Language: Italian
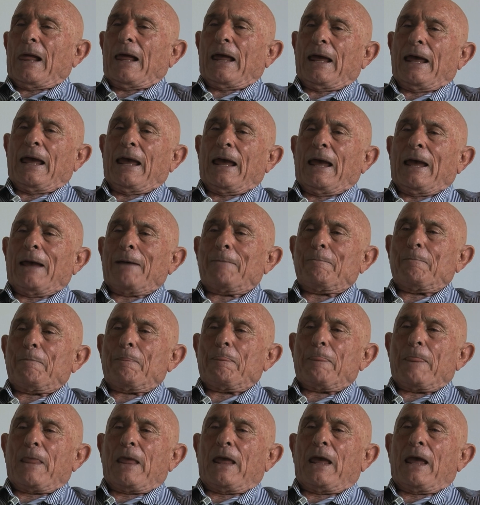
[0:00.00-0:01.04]
e,
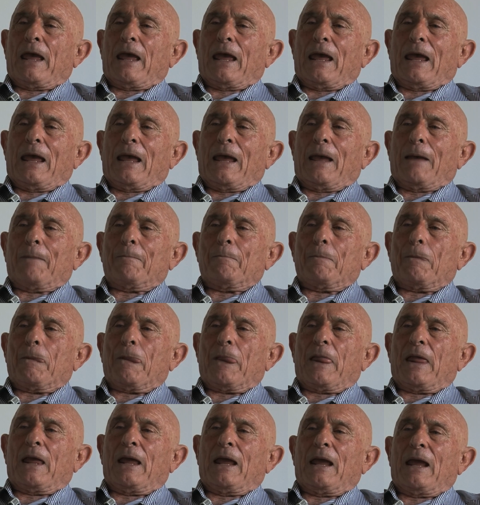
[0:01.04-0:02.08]
e,
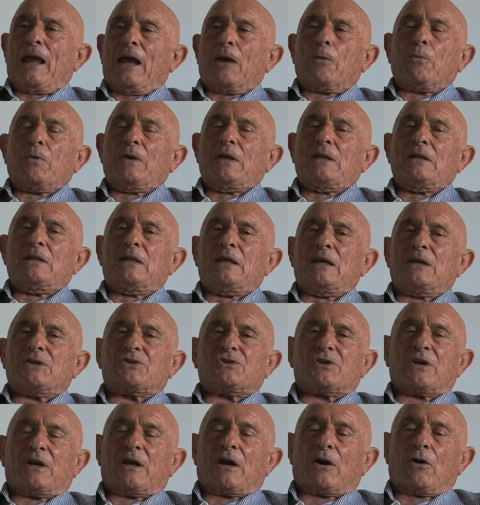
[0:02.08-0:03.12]
e quindi
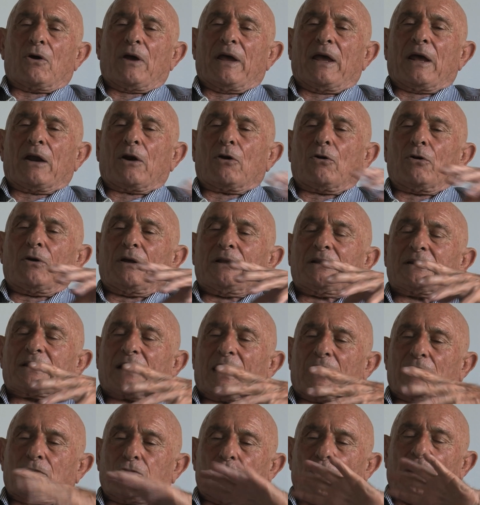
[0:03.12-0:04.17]
ero, ero
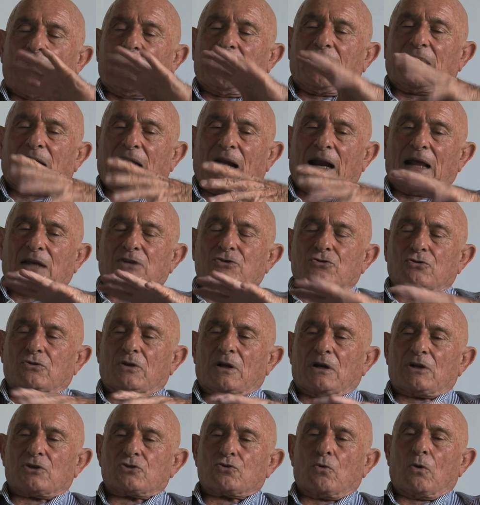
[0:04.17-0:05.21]
entrato nell'ingranaggio
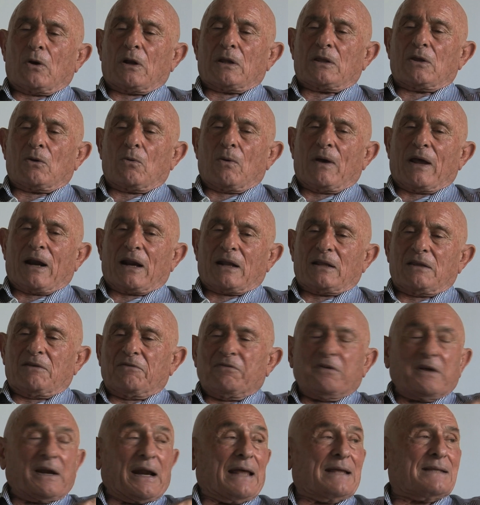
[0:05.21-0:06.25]
della scuola di guerra di
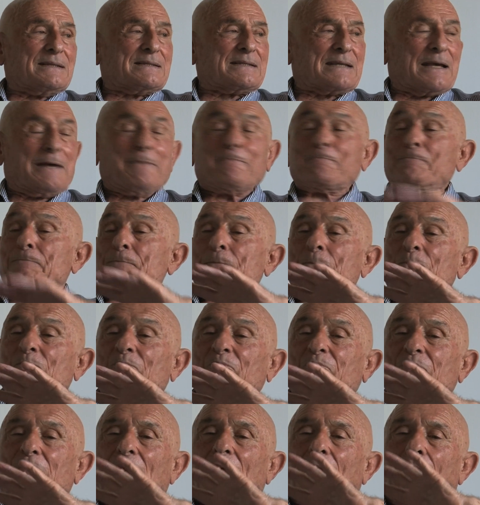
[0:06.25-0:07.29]
Firenze
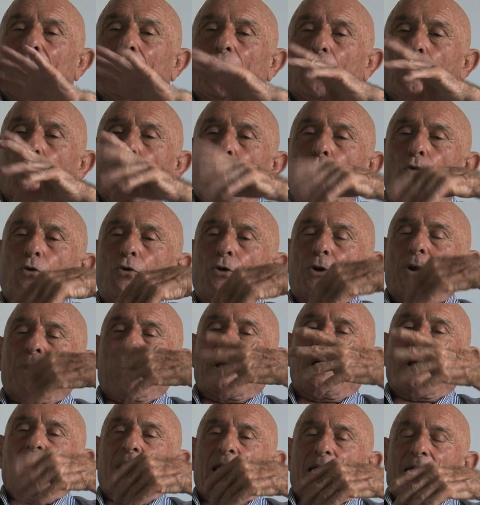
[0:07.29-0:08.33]
eh, con
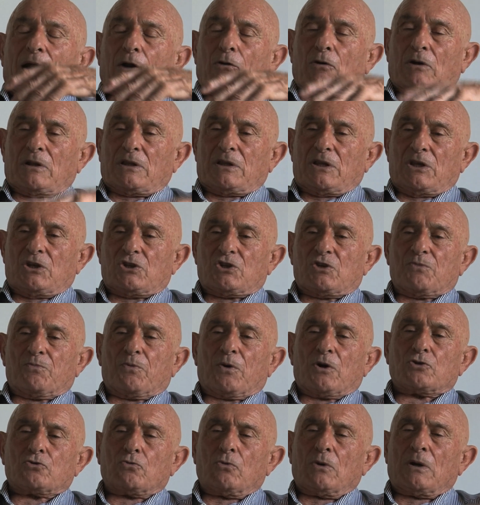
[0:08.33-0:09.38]
largo anticipo.
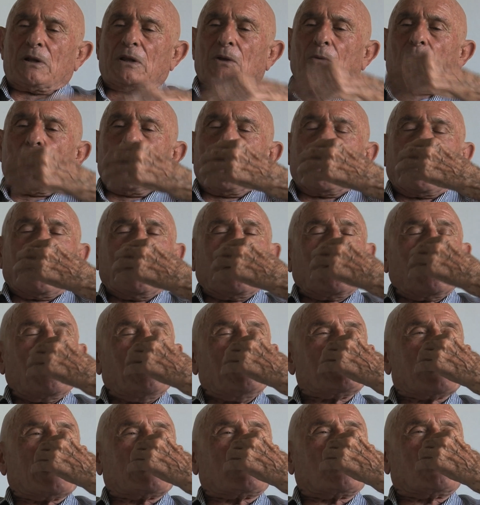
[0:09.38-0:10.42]
La scuola di guerra è
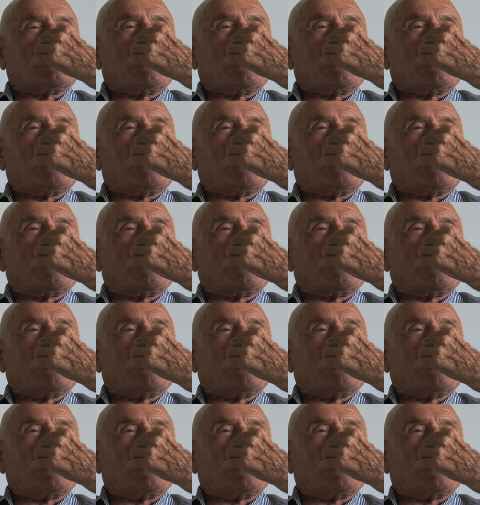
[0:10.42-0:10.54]
incominciata